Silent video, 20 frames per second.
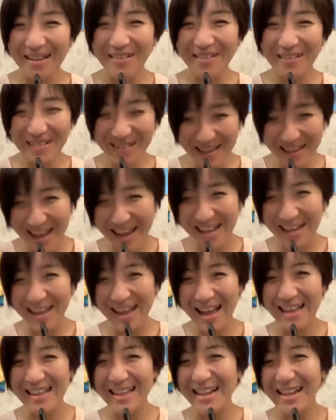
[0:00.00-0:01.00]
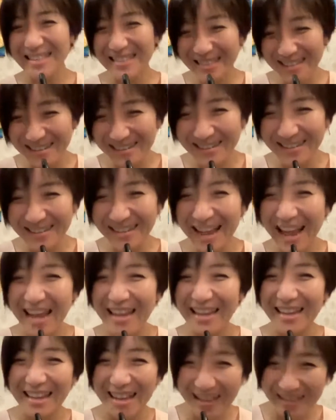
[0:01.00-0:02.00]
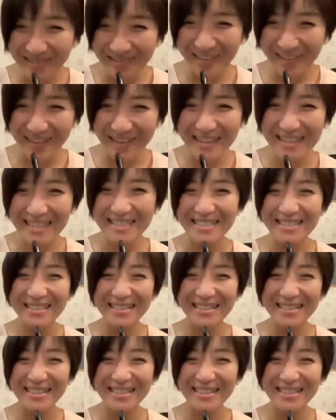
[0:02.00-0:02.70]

今回新しく第2弾も一